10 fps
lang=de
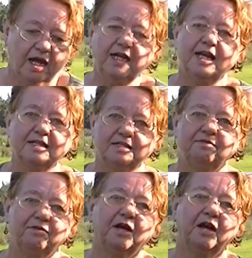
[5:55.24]
Ich lasse
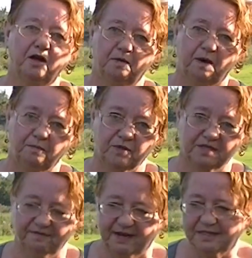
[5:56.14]
den Vögeln auch noch mal ein
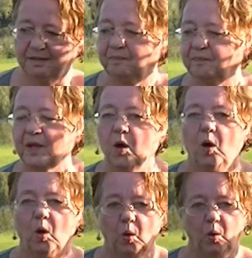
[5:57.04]
bisschen was.
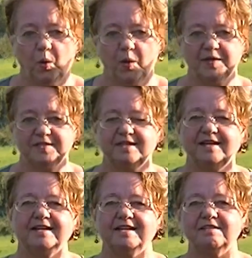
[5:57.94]
Und
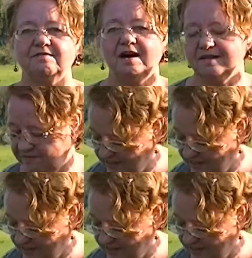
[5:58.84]
das war es